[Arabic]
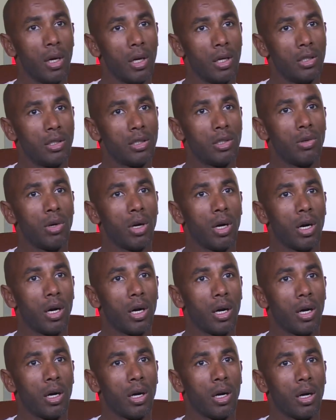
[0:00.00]

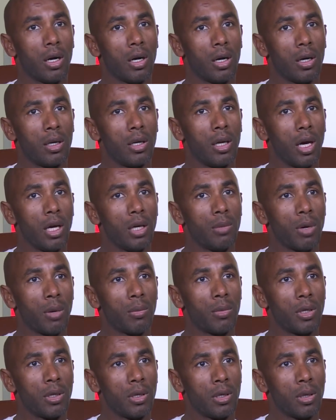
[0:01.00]
يجيوها لعيبه
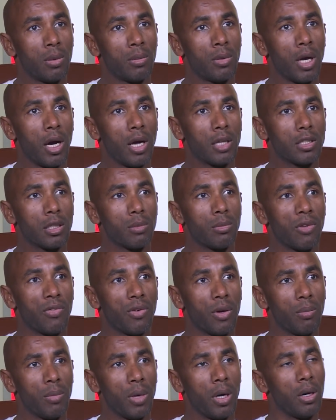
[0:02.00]
من من احسن ما
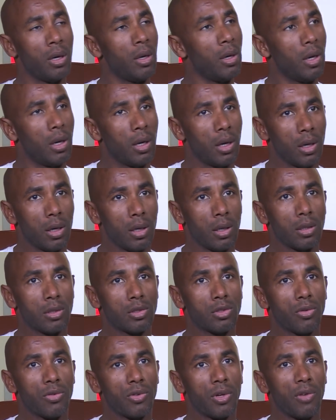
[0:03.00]
فما
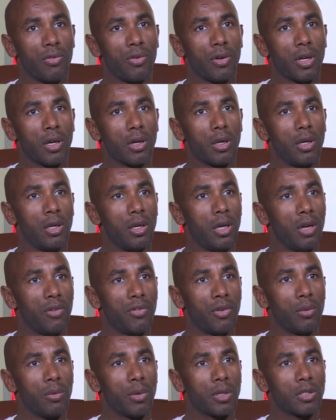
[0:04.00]
شفنا فريق الهلال
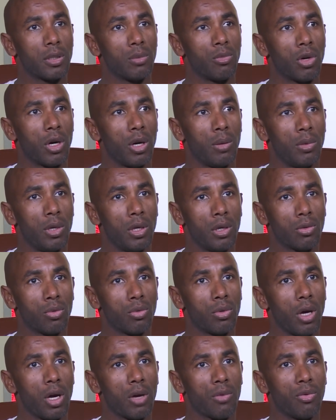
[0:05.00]
في برشا مقابلات
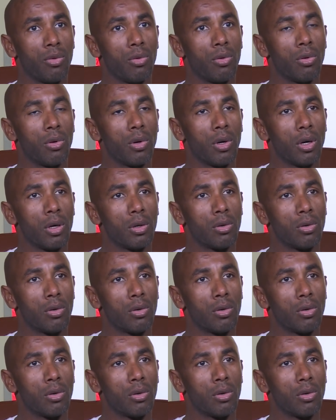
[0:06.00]
ونعرفوا